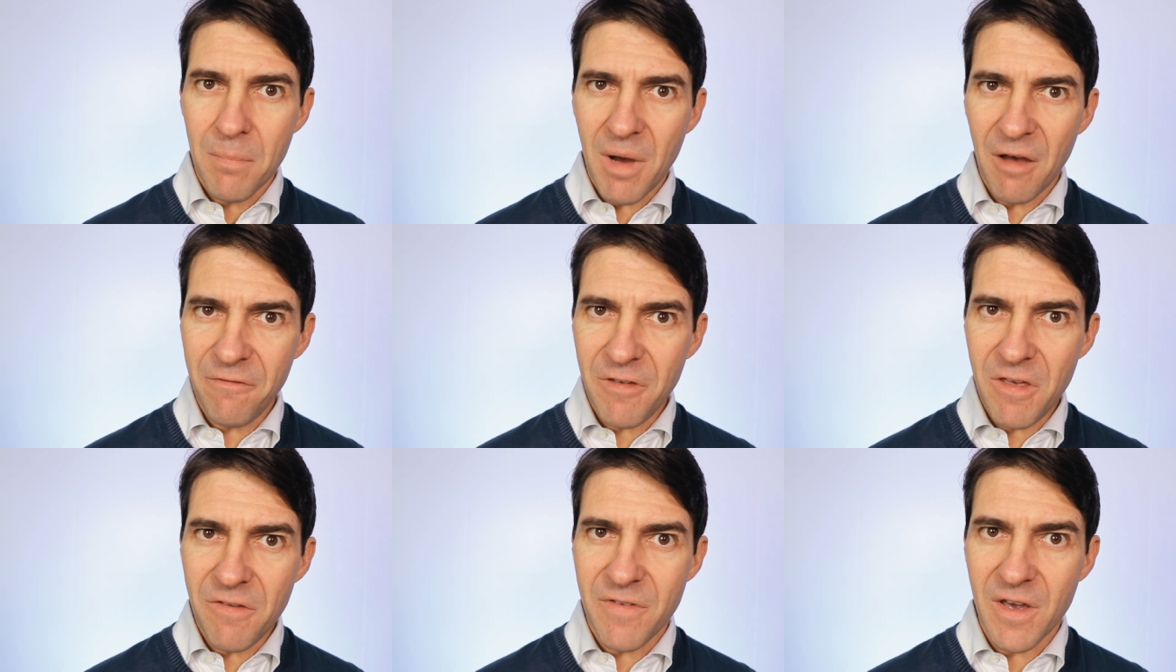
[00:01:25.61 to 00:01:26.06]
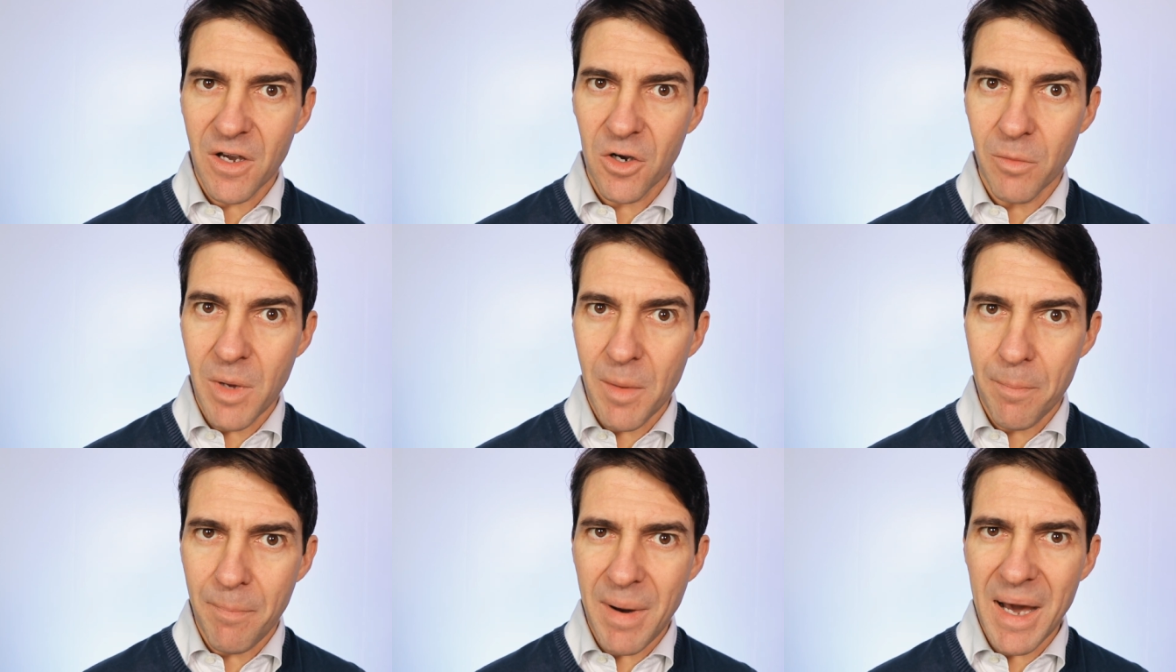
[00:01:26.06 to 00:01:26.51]
ma vive
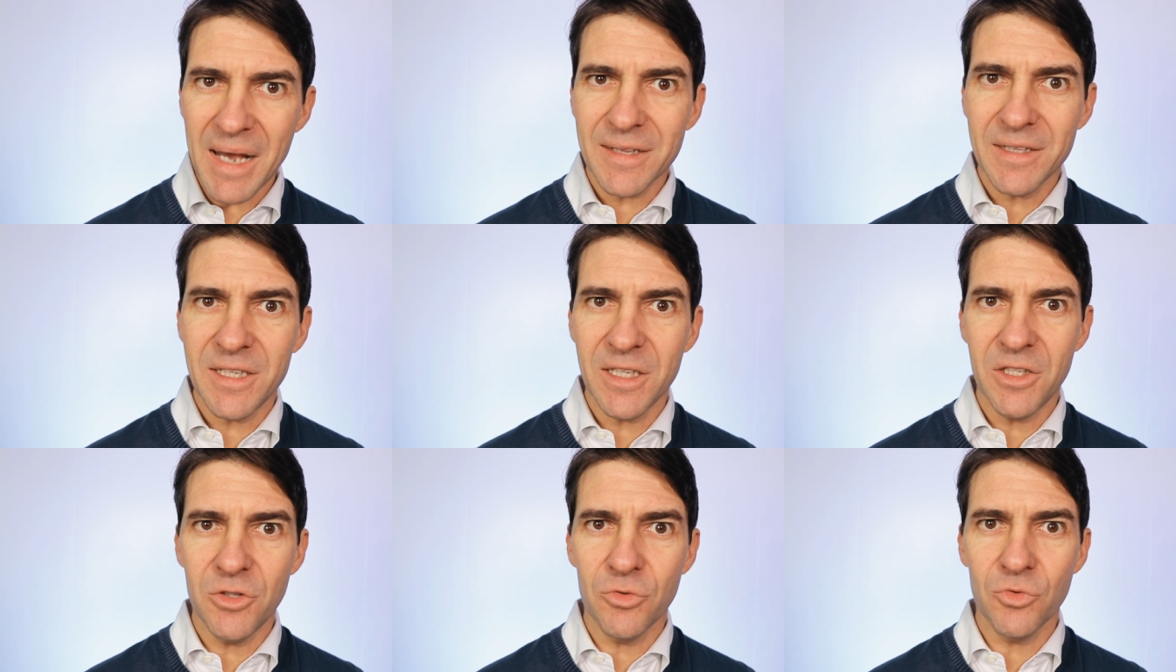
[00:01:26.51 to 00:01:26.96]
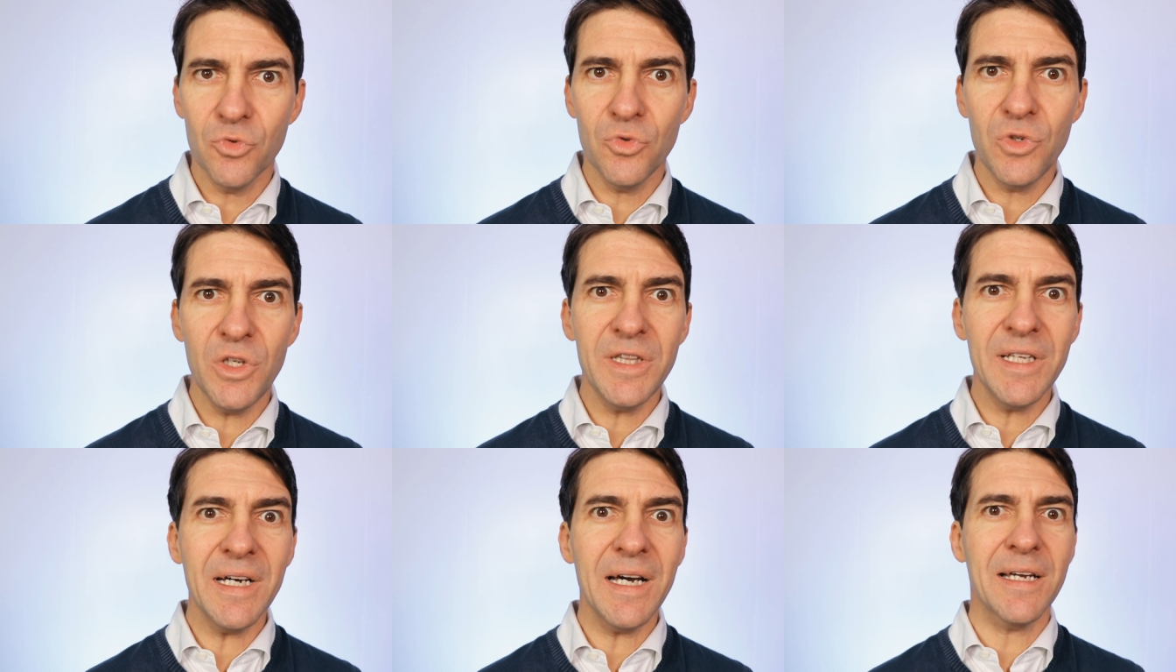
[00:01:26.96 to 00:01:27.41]
come parte di
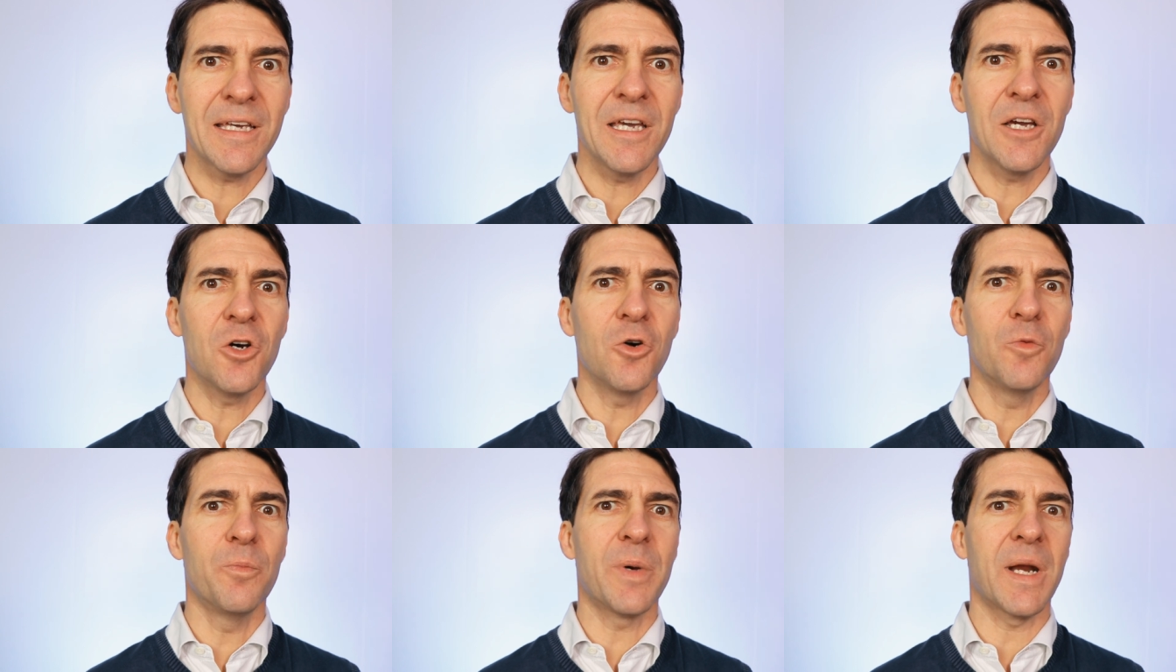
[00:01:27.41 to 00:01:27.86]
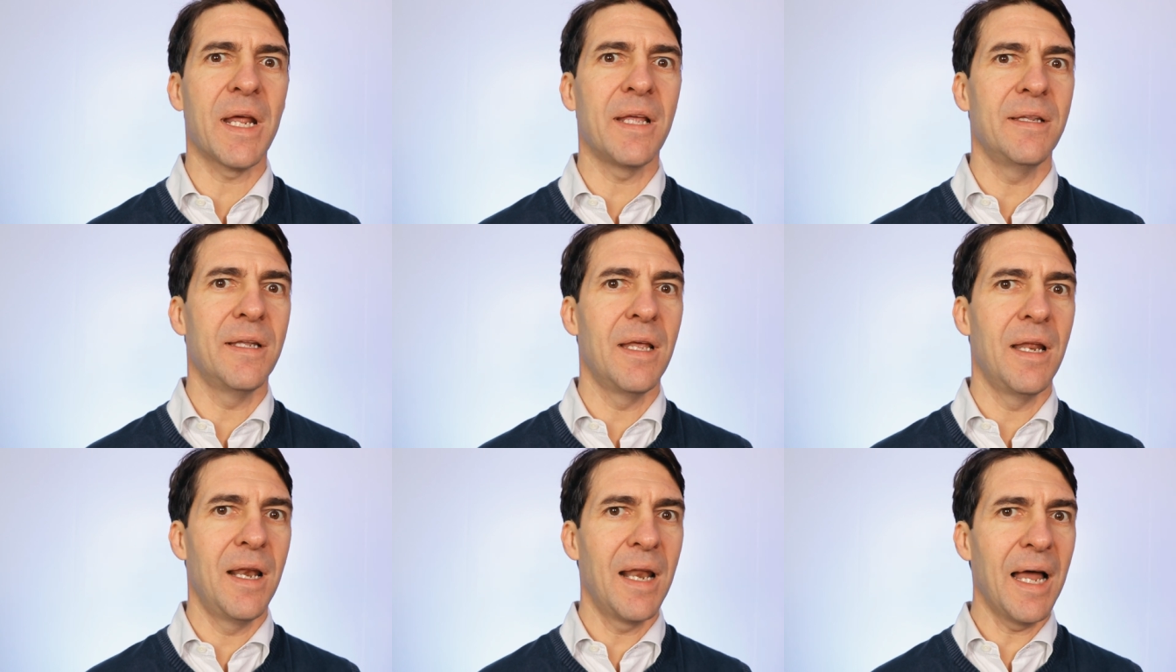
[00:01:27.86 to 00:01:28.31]
un'unità che
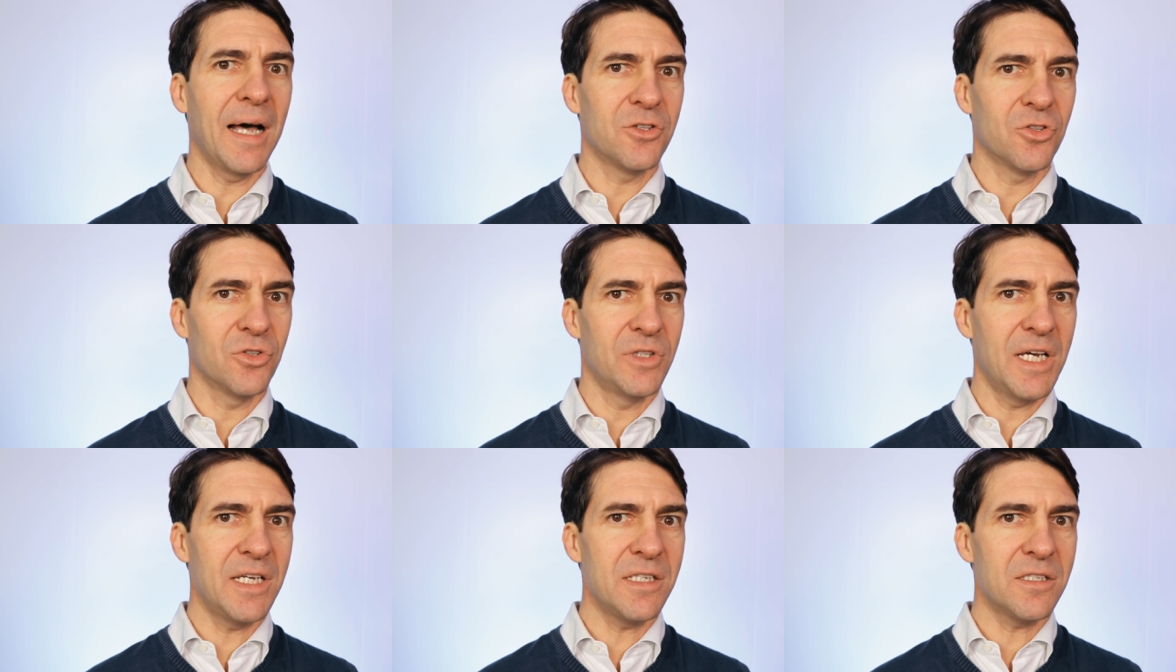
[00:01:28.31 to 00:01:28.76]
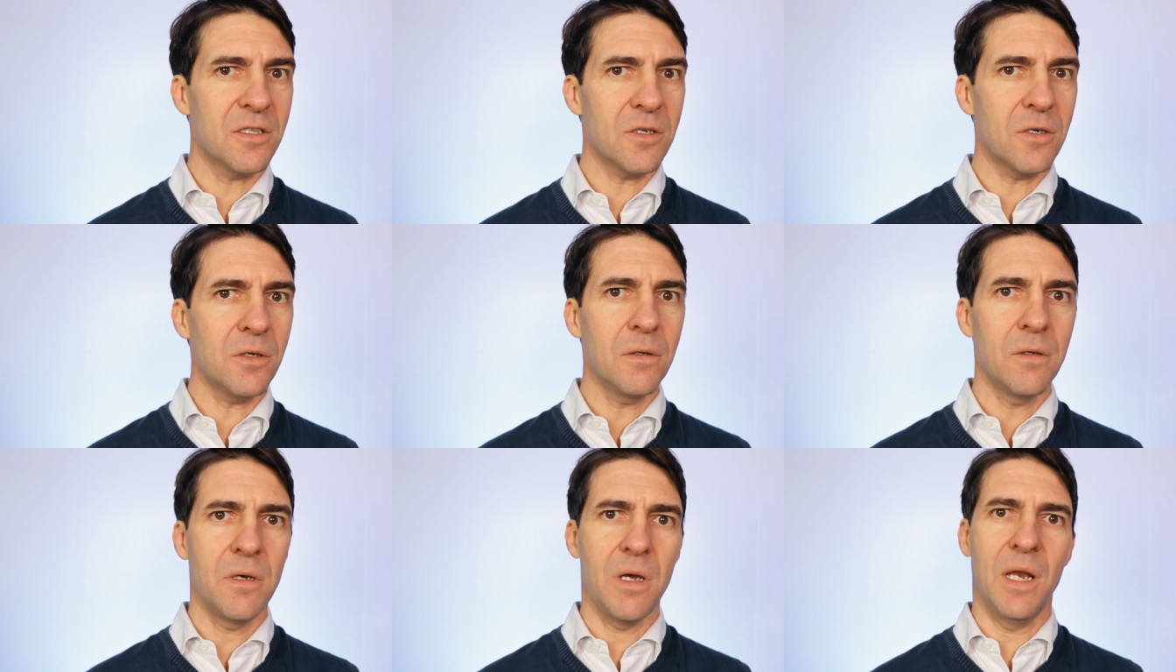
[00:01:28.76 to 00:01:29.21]
comprende lato
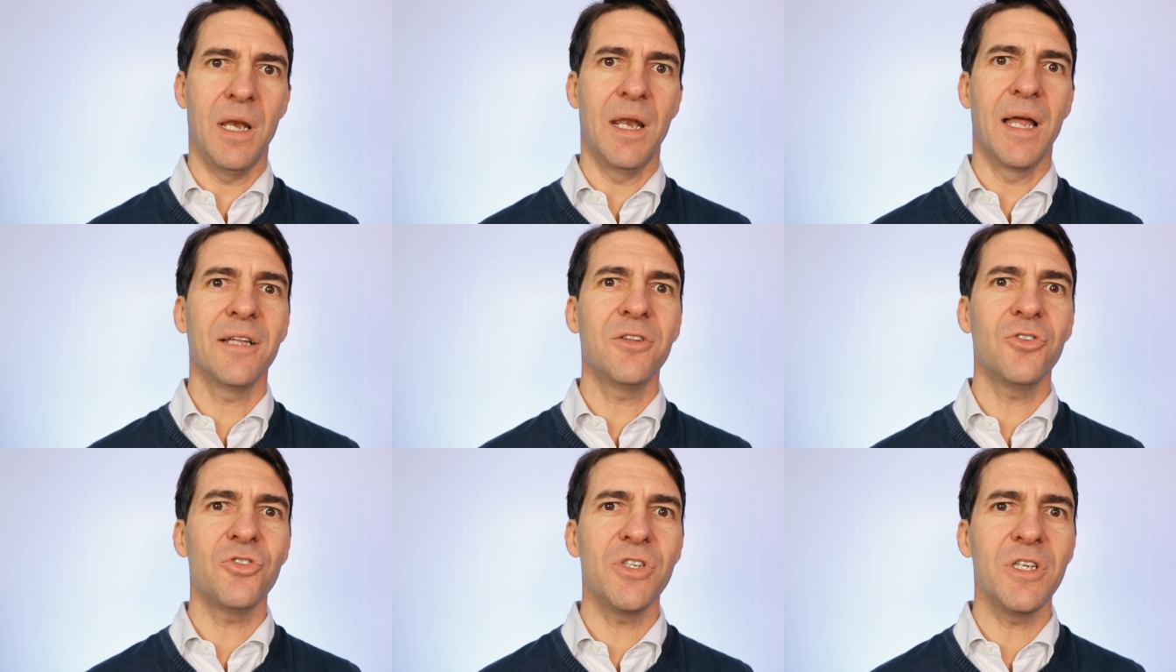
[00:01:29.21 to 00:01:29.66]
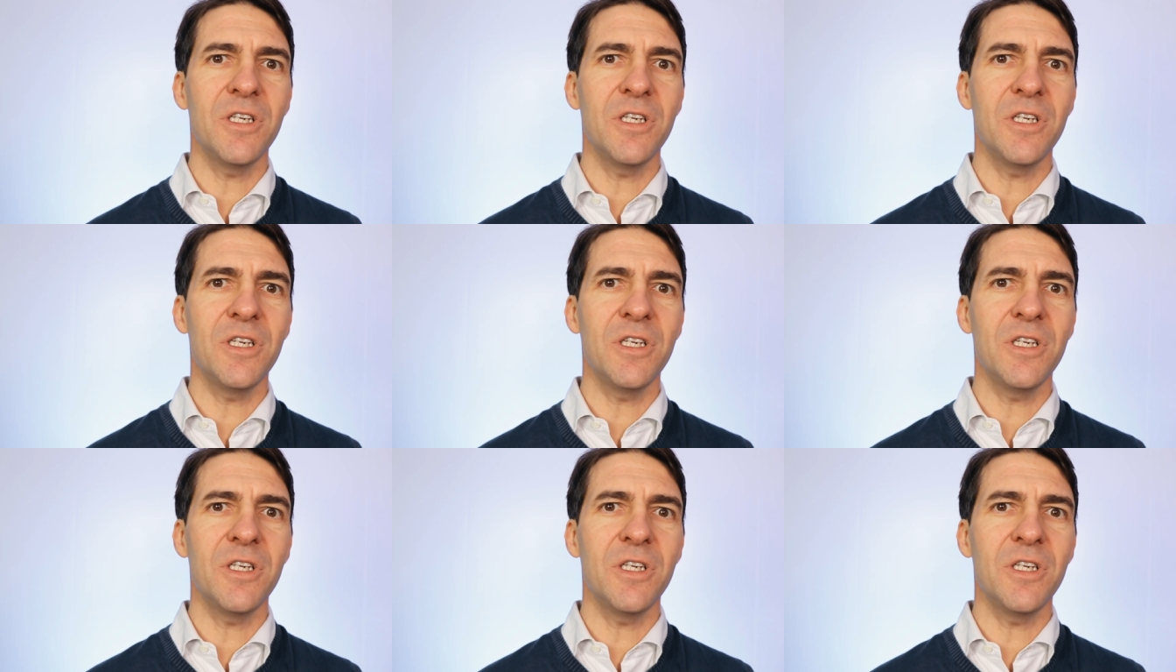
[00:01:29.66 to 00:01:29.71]
destro e lato